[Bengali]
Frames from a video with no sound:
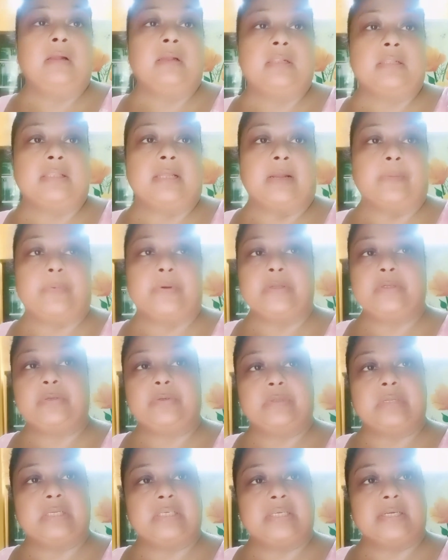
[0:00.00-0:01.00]
তারপরে
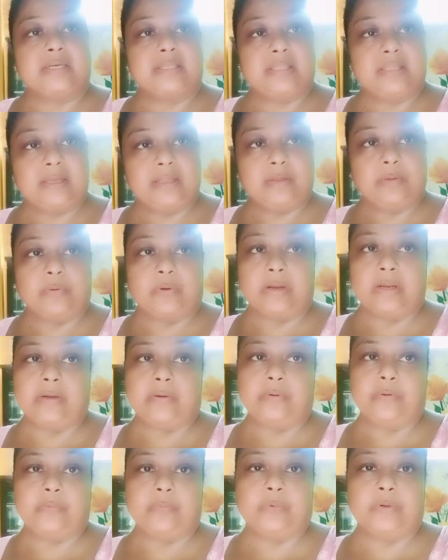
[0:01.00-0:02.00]
সোজা সেখান থেকে দোকানে
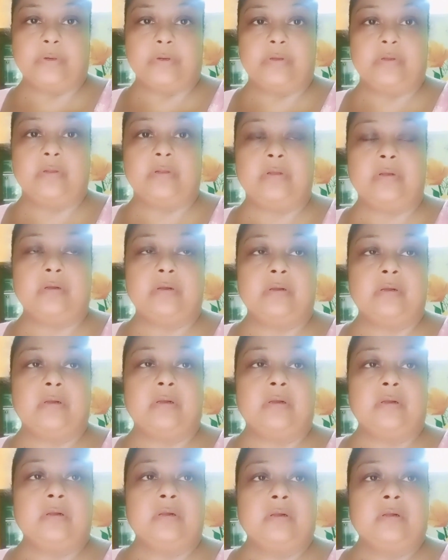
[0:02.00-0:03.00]
ঢুকবো
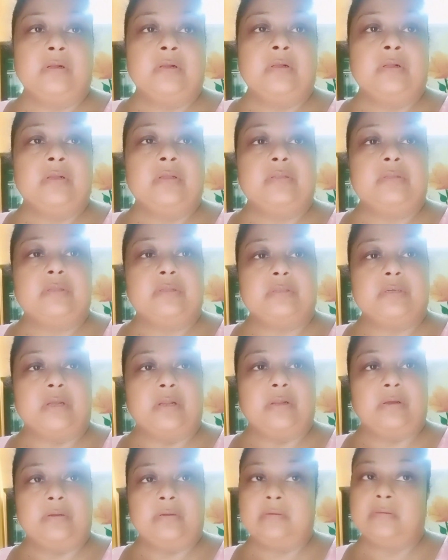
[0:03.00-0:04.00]
তো
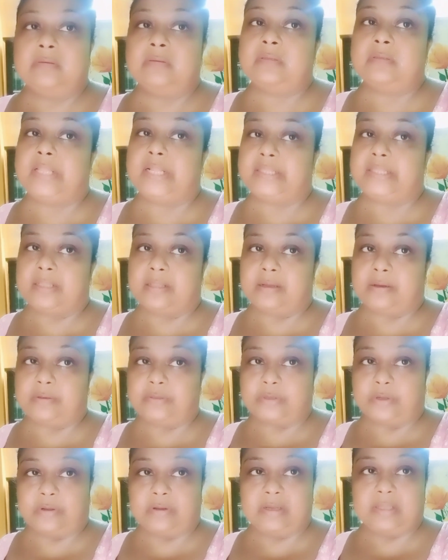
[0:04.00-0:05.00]
চলো দেখতে থাকো
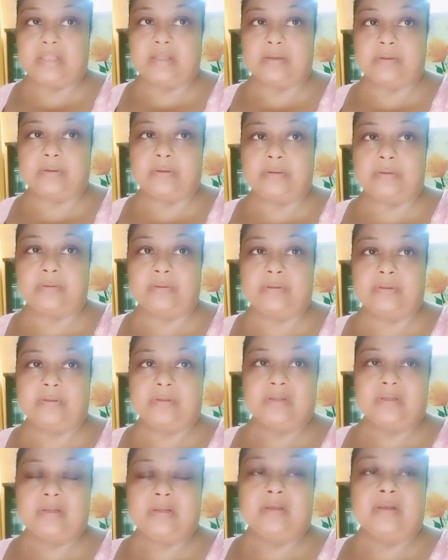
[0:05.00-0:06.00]
সঙ্গে থাকো
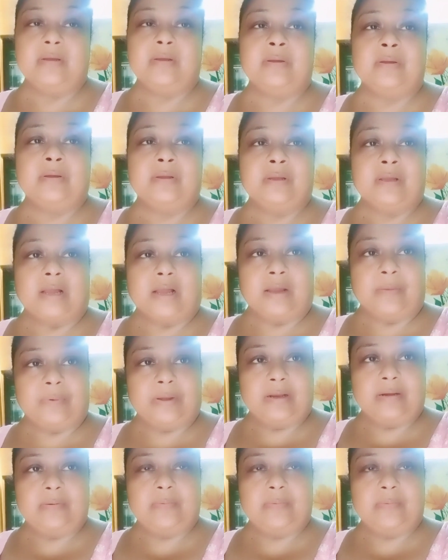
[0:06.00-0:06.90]
আবার